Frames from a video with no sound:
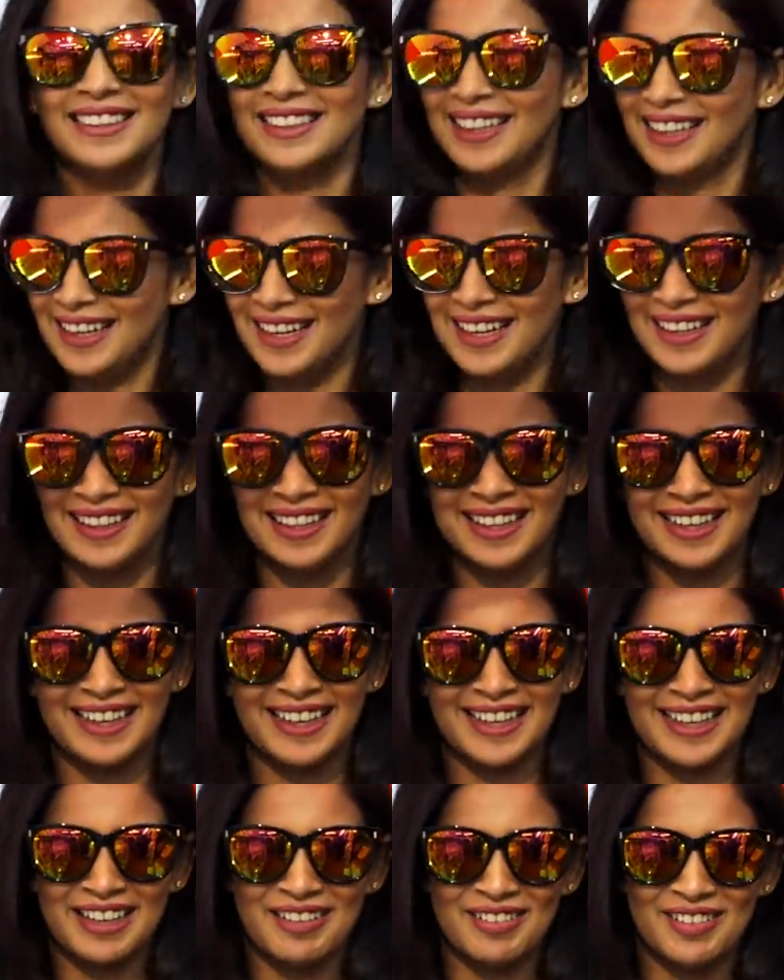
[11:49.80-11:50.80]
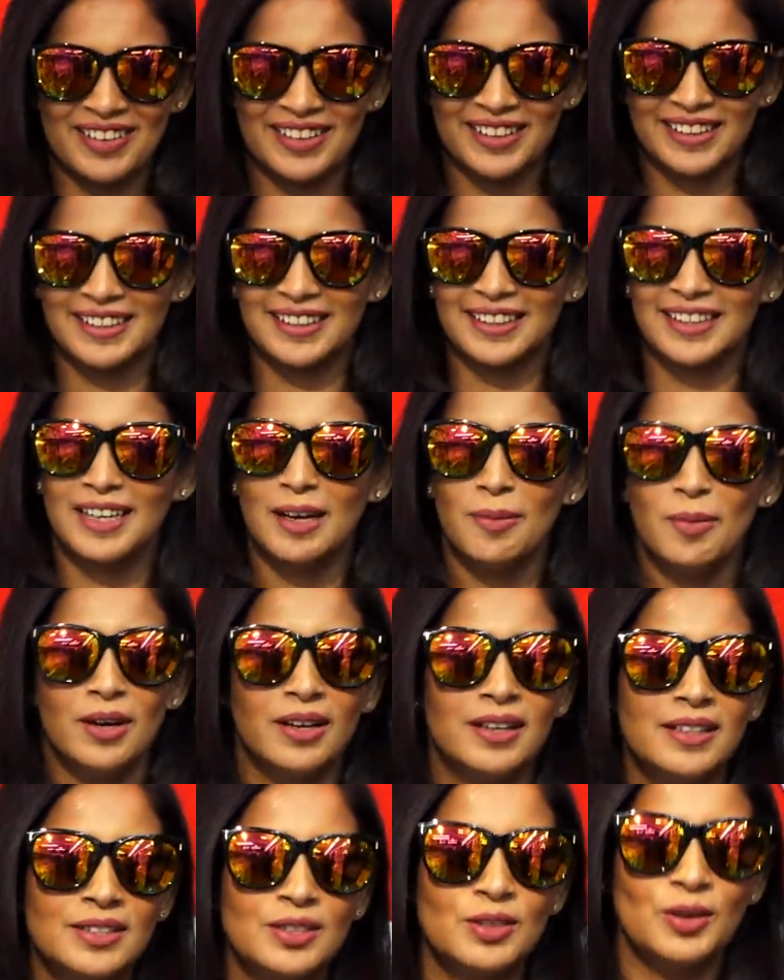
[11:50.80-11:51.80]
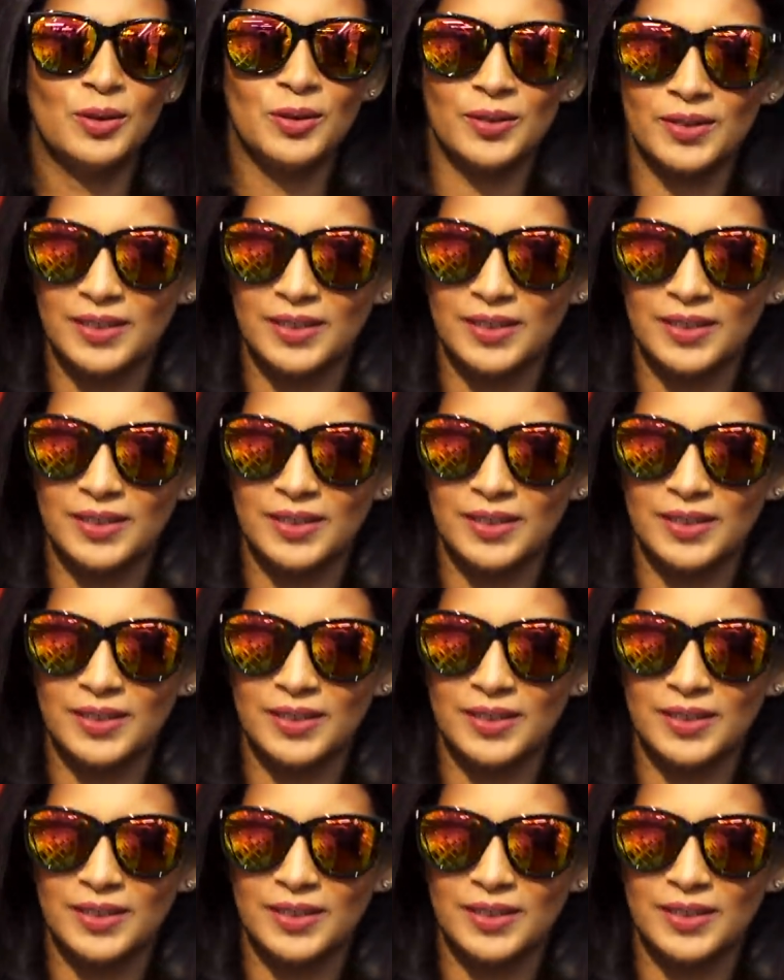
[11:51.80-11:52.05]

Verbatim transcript: எல்லாம் இந்த கடையில் தான் வாங்கினது கமா லெட்ஸ் கோ